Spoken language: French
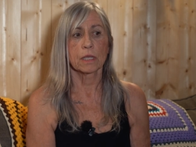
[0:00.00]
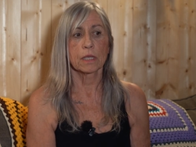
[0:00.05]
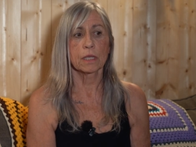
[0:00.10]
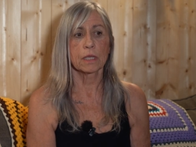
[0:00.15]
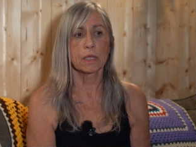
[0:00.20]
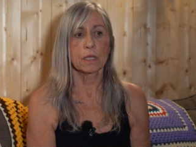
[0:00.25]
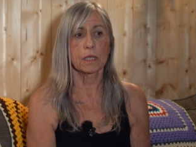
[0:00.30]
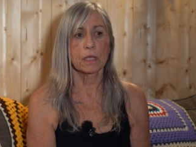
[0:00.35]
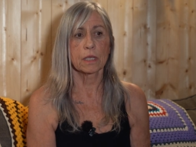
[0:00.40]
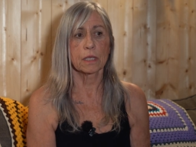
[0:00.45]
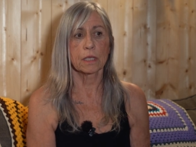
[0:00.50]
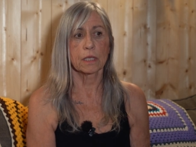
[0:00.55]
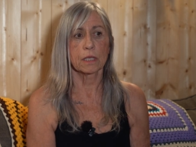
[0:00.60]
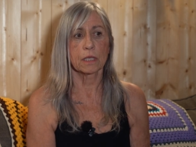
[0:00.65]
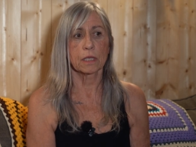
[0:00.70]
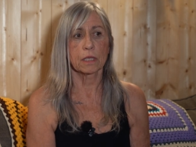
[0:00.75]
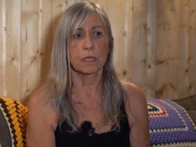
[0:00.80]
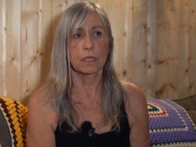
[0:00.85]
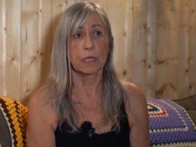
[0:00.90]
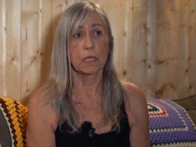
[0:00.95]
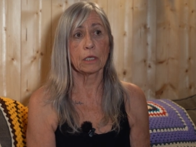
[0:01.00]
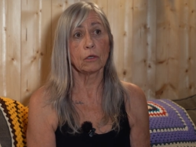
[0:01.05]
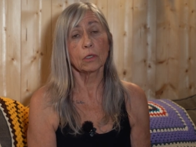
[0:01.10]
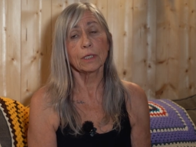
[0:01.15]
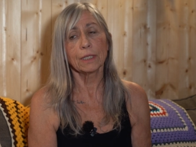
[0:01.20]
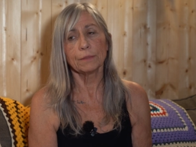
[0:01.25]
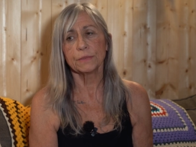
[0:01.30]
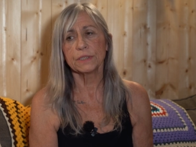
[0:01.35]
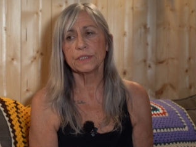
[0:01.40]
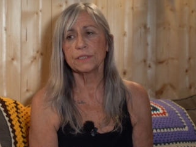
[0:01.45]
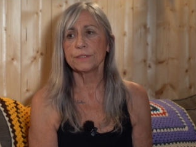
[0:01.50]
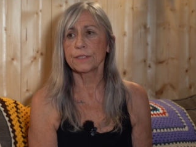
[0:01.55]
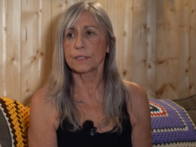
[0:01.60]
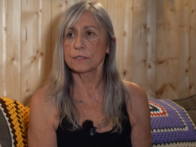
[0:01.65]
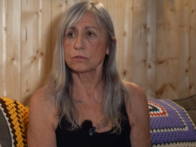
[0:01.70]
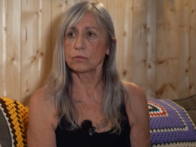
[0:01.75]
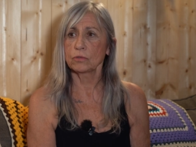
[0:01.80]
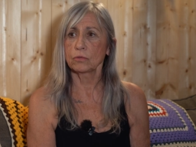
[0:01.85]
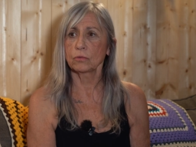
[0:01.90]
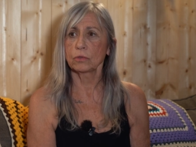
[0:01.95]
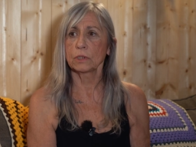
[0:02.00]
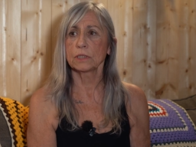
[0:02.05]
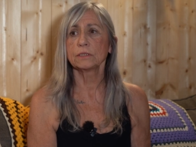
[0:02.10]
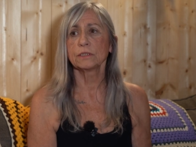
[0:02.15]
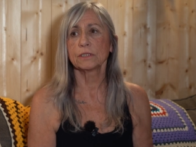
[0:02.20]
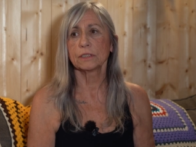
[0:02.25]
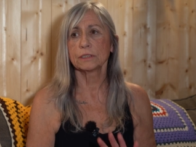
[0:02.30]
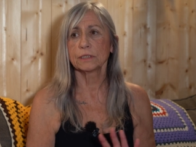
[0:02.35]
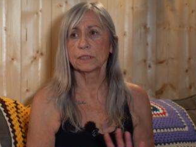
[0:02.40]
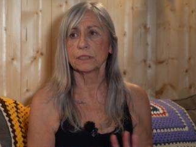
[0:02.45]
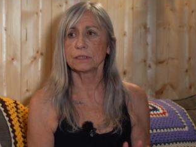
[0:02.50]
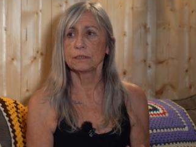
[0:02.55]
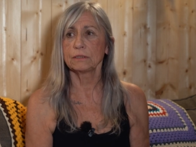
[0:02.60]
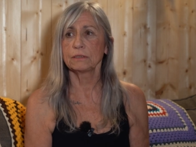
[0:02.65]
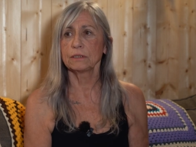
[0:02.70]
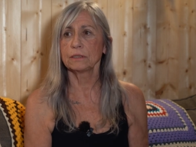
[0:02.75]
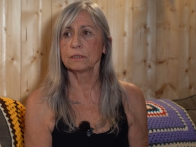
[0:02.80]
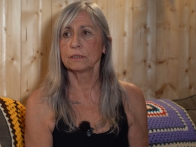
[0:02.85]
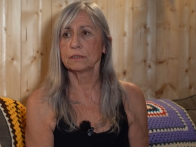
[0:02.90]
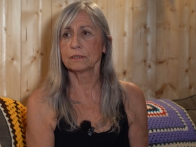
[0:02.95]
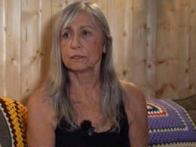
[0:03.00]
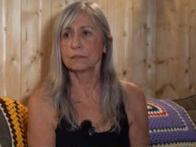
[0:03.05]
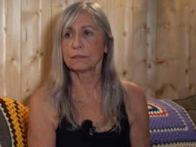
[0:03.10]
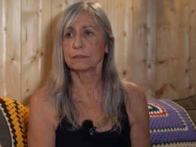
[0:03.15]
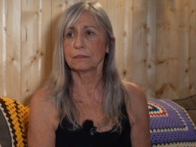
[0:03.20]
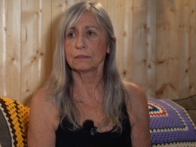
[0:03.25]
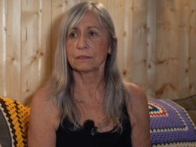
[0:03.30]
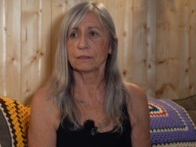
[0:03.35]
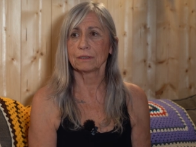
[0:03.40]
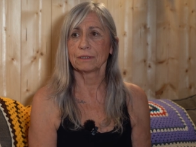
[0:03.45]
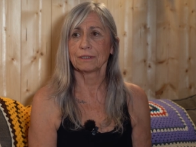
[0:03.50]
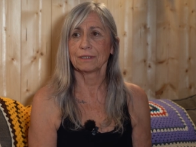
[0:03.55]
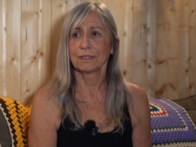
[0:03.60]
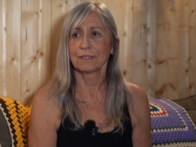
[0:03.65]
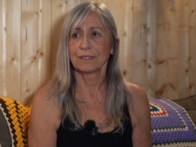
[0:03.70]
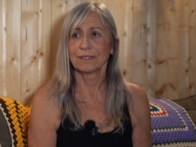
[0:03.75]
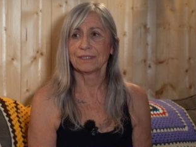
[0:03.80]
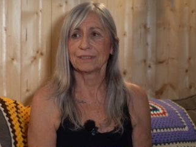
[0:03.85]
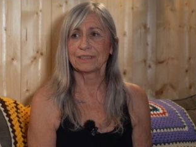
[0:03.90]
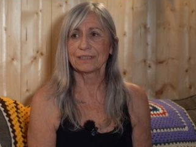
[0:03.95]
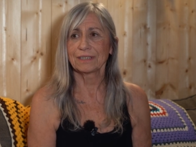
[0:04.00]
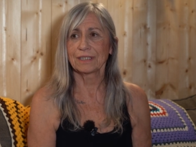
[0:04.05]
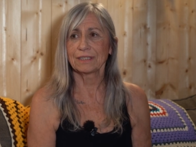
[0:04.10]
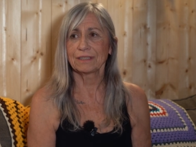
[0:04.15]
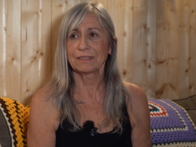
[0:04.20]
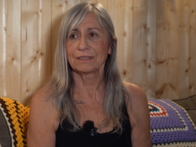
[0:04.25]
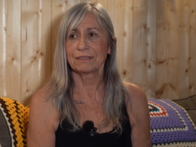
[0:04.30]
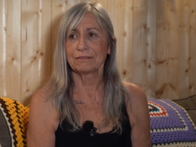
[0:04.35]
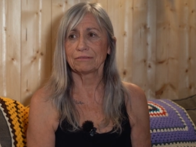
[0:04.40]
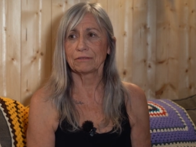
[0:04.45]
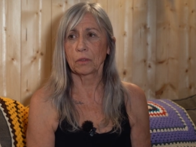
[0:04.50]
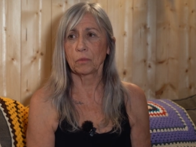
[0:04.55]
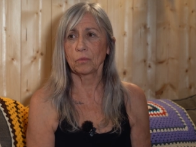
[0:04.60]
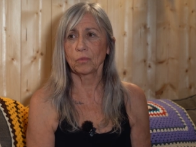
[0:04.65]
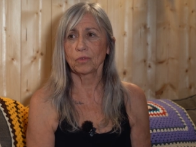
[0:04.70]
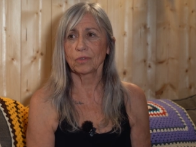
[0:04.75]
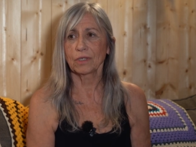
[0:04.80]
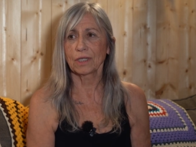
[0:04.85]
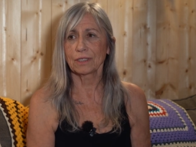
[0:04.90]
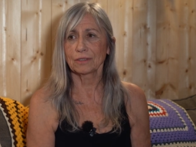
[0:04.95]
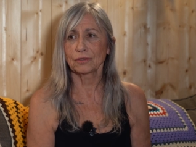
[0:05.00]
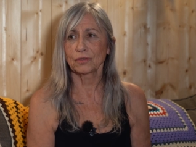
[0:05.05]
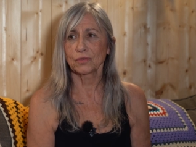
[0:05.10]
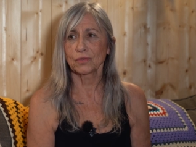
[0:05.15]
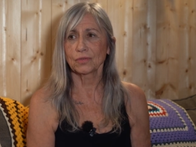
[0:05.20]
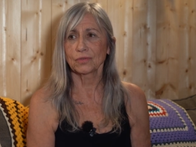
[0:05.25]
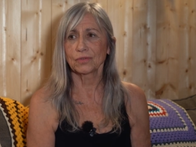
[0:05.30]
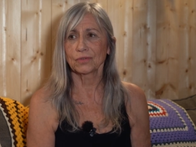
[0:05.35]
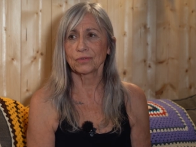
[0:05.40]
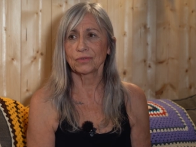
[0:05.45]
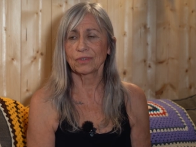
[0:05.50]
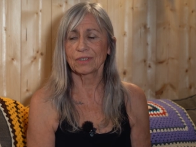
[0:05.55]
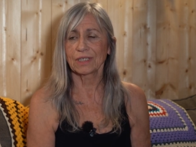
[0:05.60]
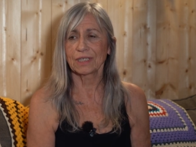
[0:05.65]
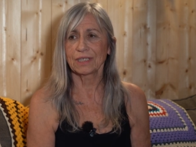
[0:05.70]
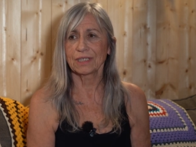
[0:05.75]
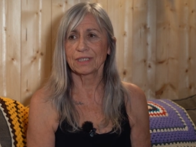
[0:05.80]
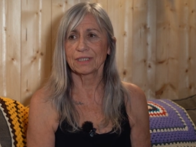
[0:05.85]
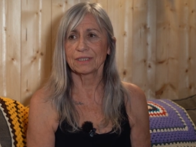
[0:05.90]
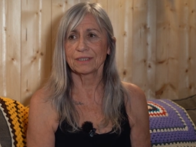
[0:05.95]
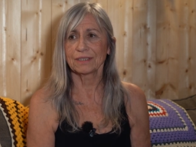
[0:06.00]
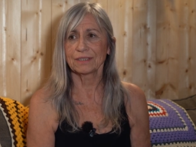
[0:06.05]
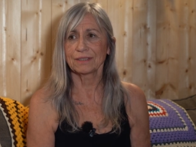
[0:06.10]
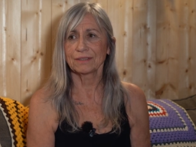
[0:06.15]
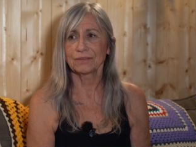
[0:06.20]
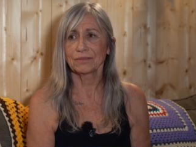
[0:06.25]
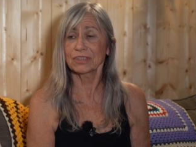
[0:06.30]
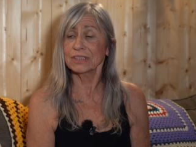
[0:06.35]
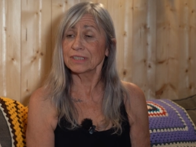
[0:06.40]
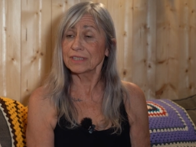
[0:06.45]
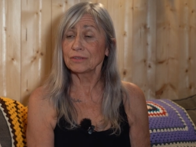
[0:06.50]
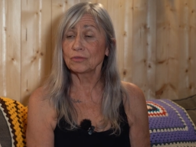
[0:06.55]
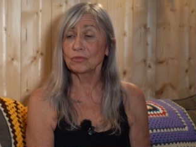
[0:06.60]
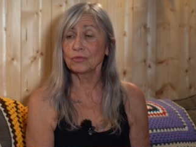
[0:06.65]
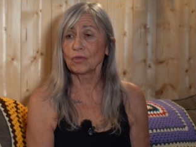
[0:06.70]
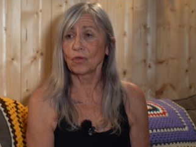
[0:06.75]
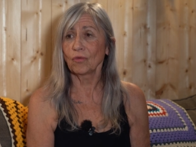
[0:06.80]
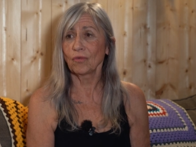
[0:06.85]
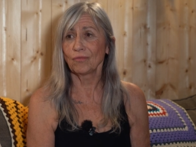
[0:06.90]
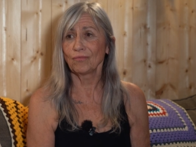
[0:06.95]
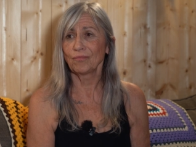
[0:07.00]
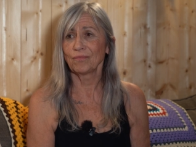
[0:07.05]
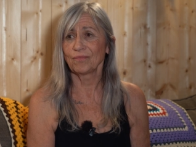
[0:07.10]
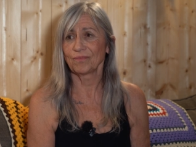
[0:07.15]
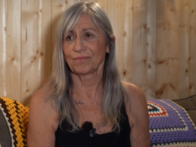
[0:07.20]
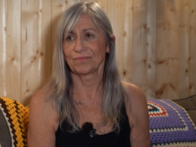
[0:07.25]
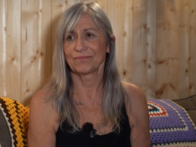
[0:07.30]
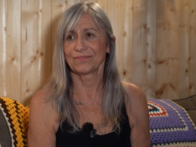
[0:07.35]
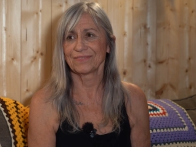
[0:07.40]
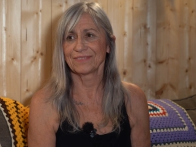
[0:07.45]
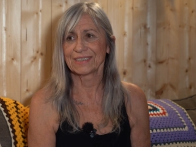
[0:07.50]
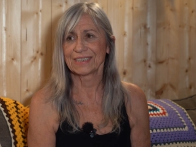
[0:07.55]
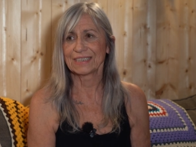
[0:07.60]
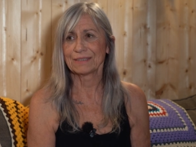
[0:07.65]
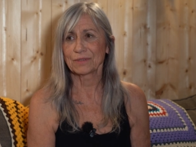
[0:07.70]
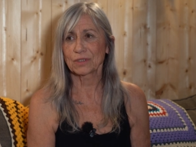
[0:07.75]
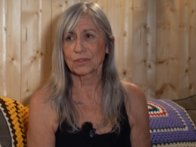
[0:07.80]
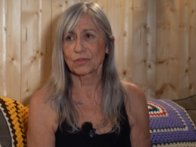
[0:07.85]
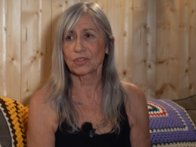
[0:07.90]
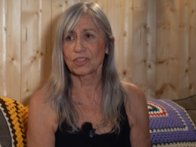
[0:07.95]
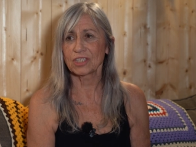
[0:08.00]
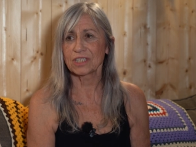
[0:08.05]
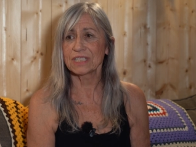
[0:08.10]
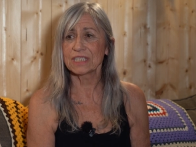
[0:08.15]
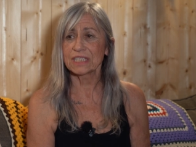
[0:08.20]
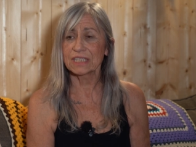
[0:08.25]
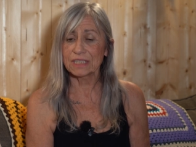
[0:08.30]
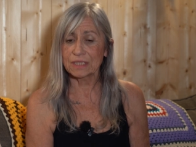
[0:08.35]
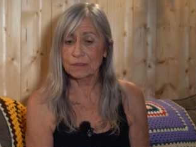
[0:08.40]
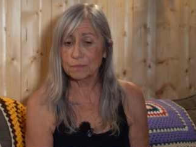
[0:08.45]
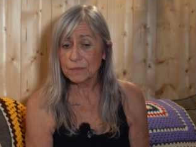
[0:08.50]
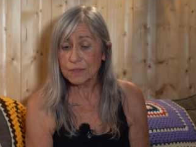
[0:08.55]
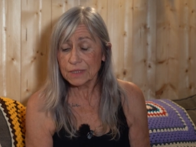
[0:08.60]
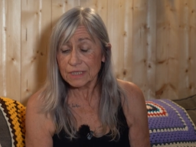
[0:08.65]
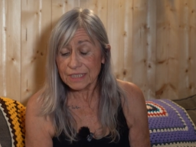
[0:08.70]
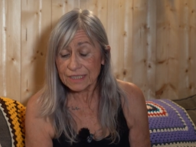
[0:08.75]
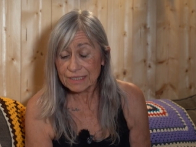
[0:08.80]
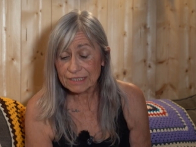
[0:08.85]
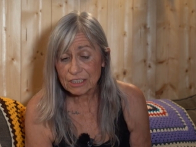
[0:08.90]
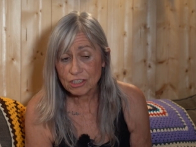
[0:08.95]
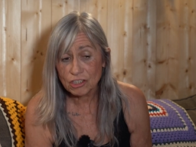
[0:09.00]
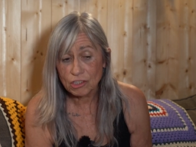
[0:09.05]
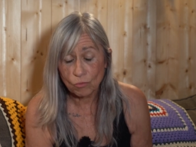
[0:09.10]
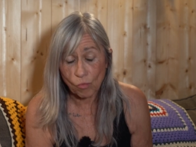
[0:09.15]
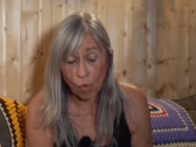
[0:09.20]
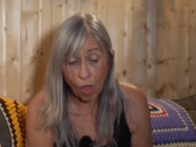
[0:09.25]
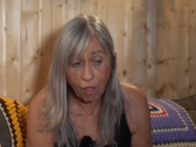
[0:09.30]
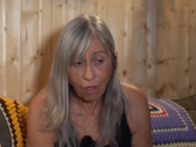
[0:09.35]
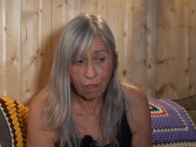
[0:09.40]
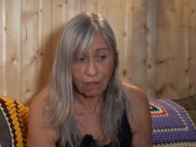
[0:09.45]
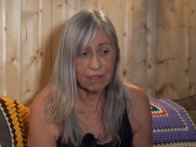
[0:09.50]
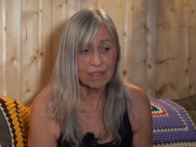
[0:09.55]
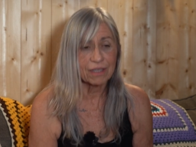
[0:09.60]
Et, alors la méditation, là, ça a été un, ça a été vraiment quelque chose de très, très étonnant. Parce que j'ai essayé de méditer chez moi